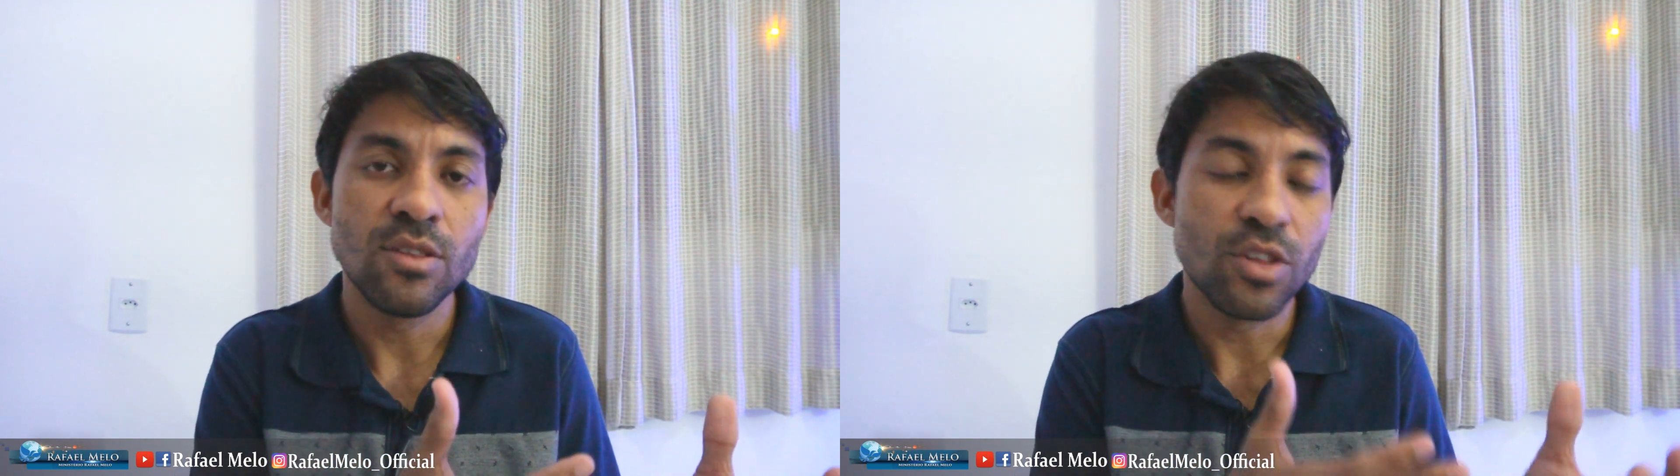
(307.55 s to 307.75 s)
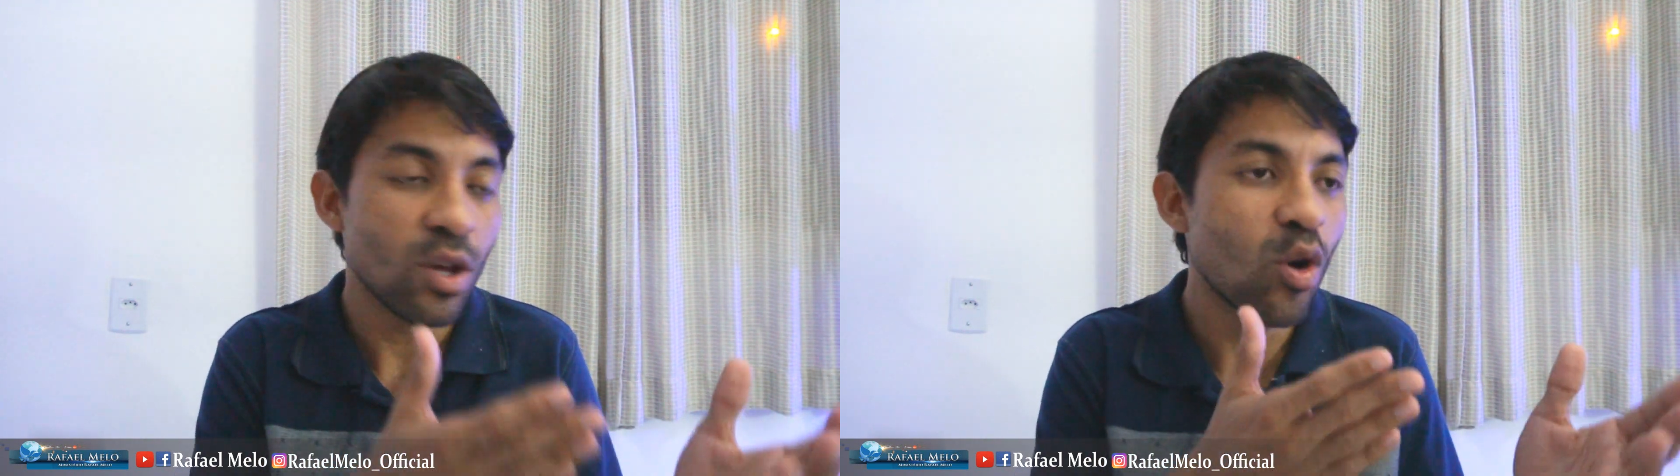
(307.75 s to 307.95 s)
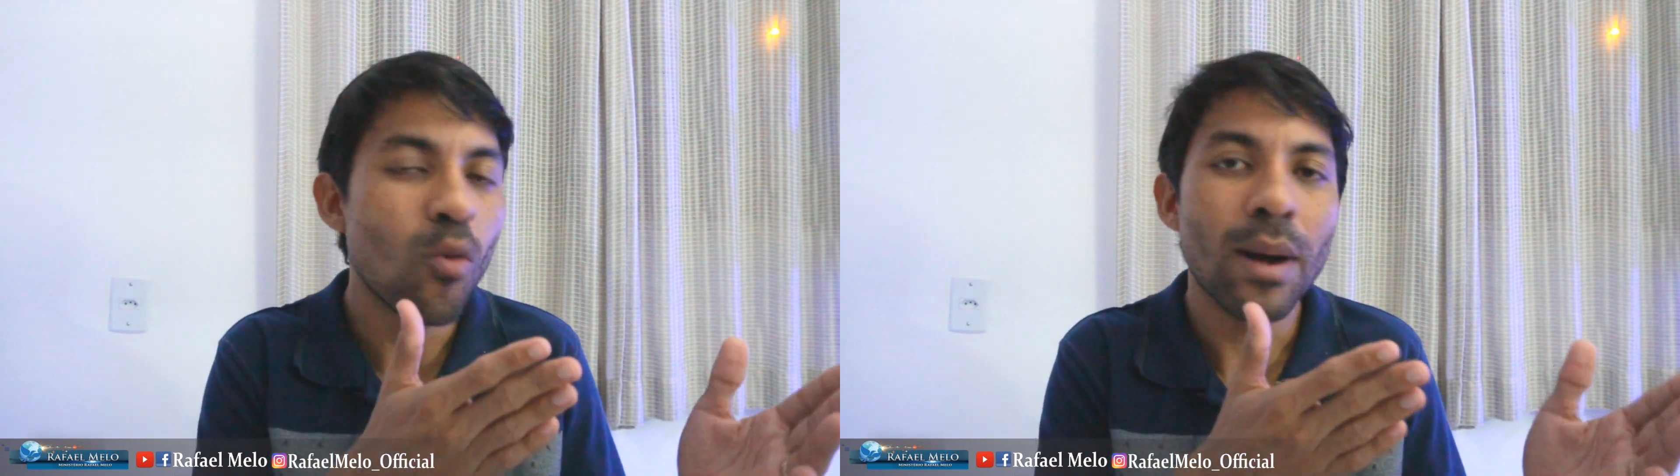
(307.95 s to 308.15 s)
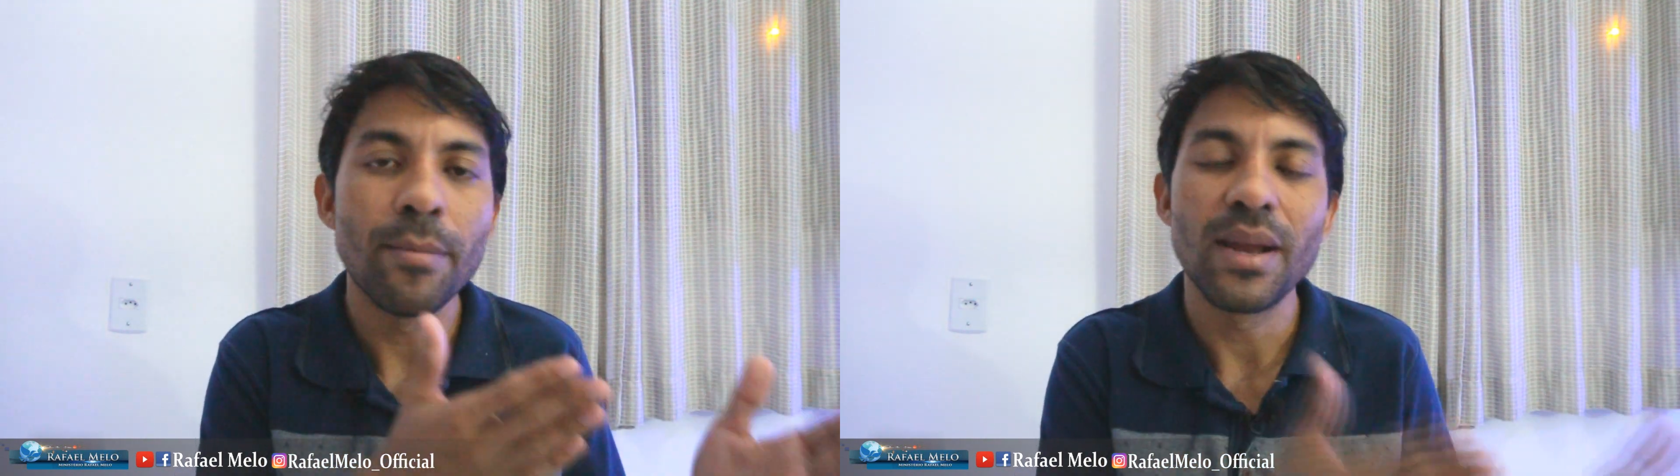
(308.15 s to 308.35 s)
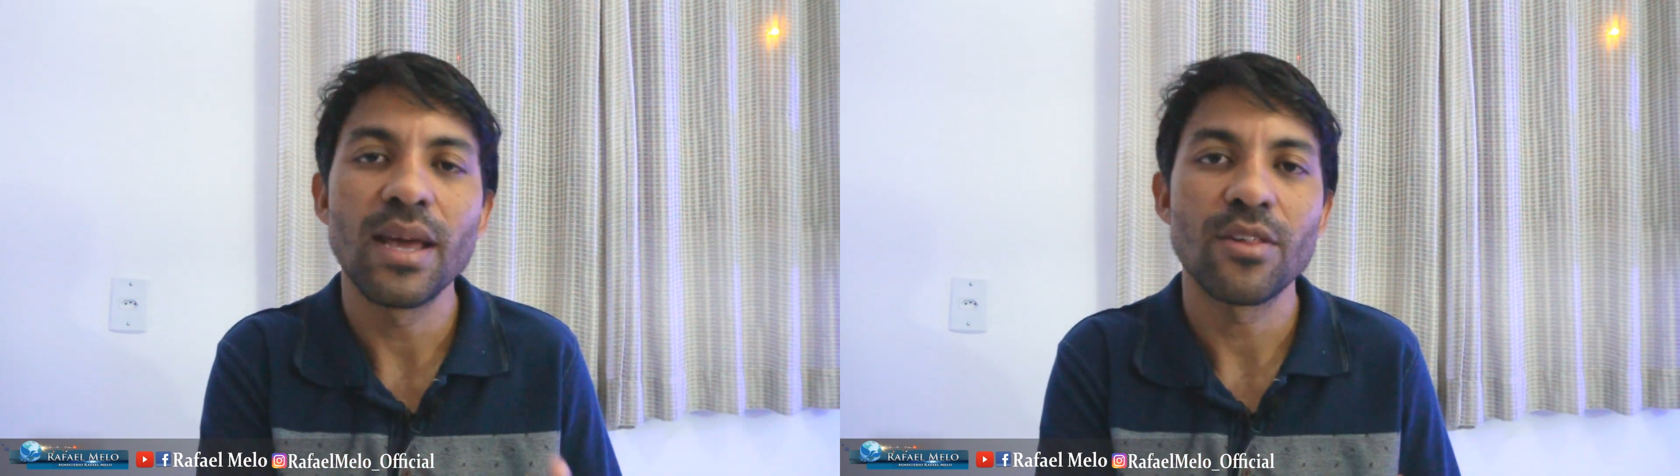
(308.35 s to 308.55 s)
enxergou uma
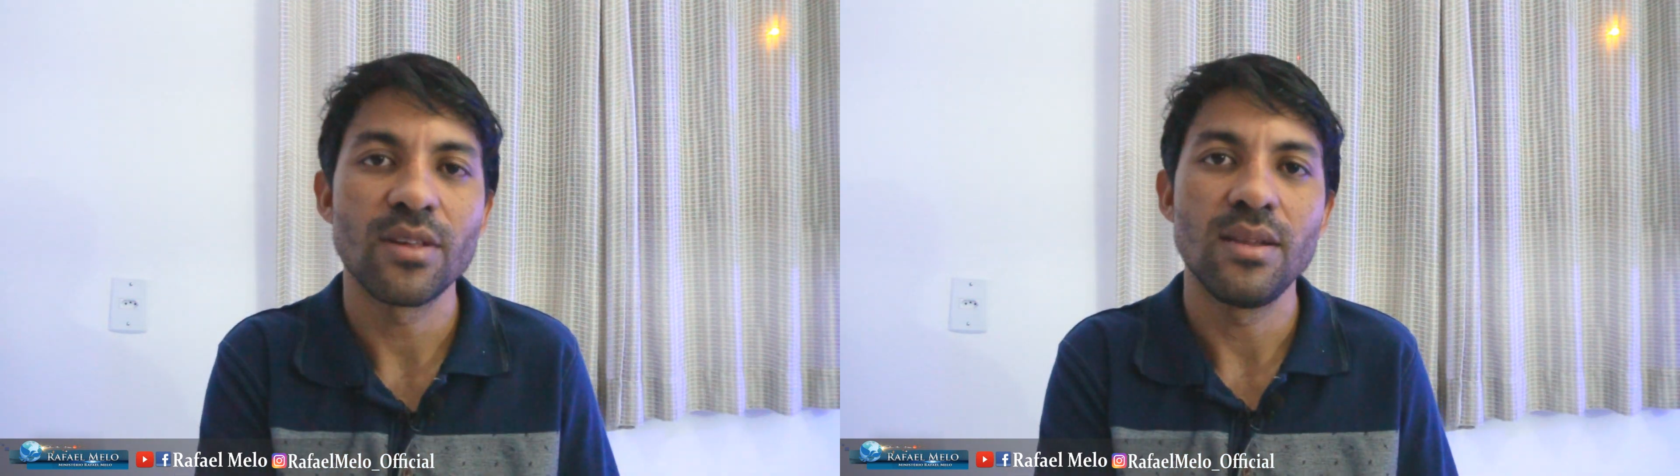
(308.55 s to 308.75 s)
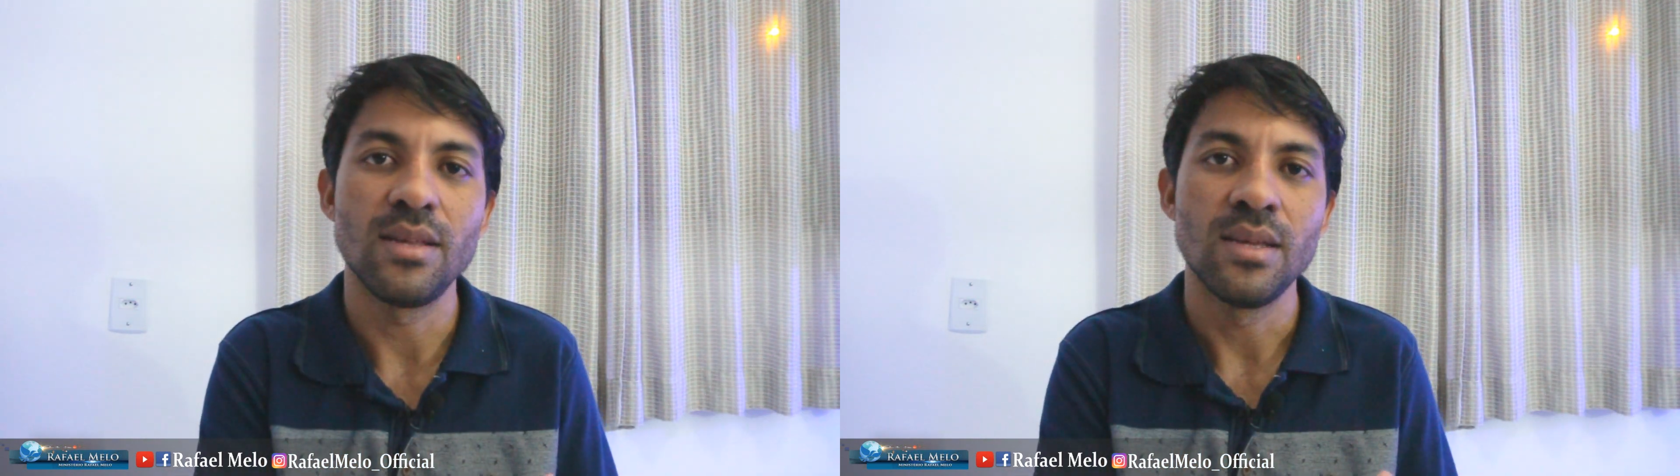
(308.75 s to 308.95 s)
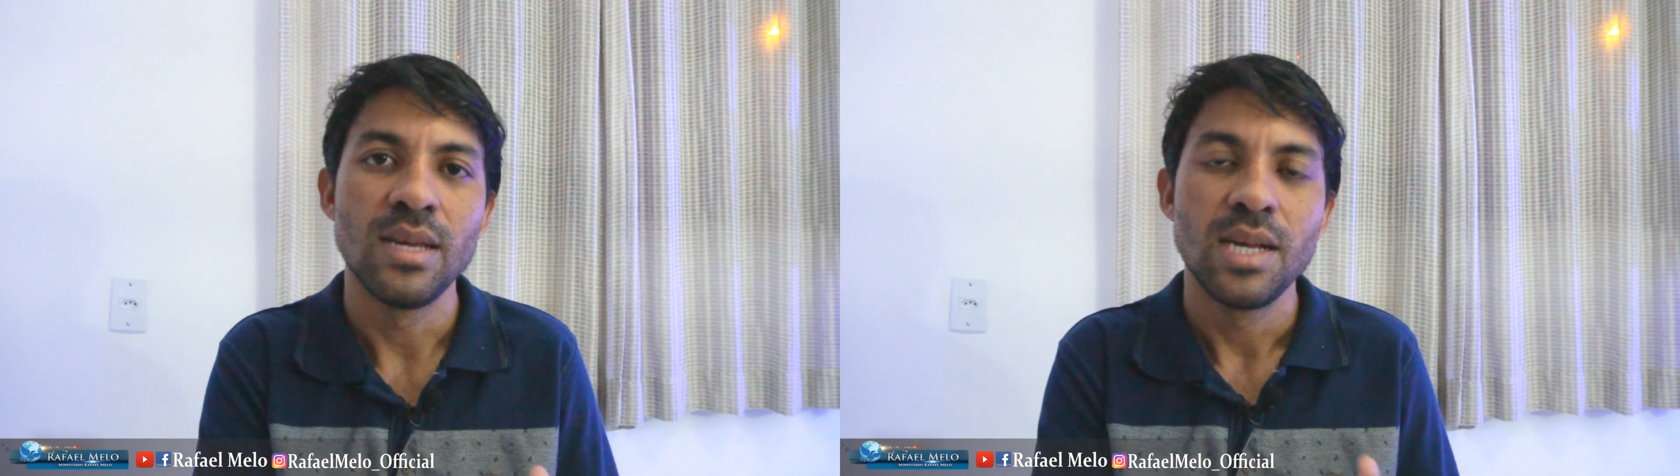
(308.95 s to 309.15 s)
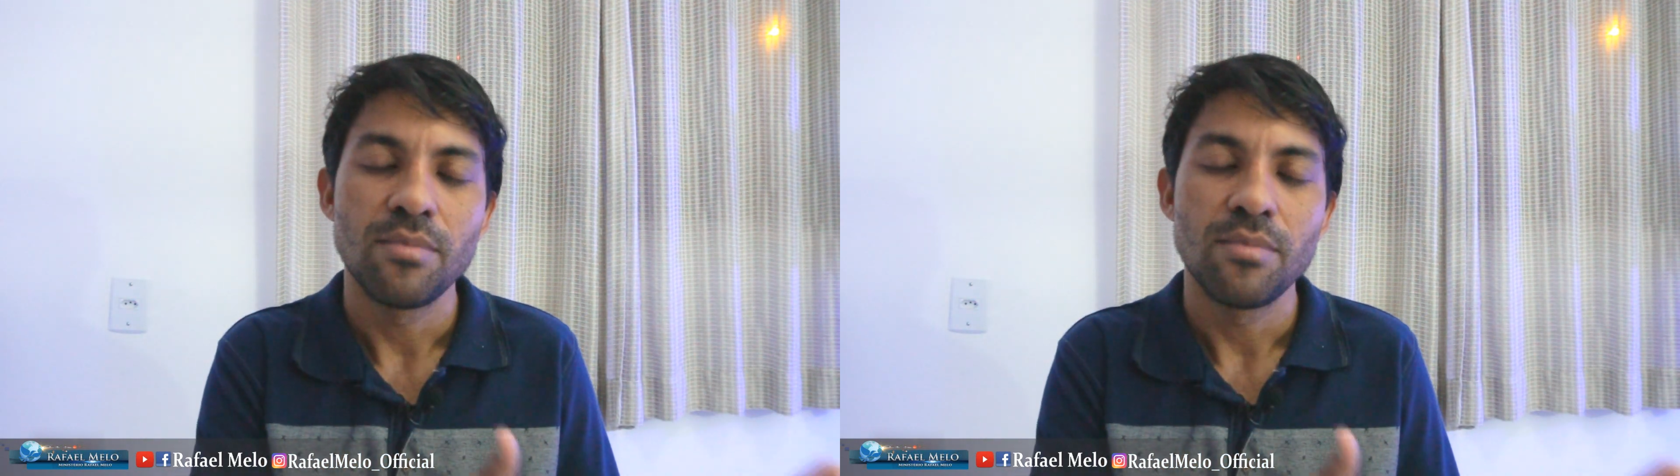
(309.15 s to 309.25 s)
brecha ali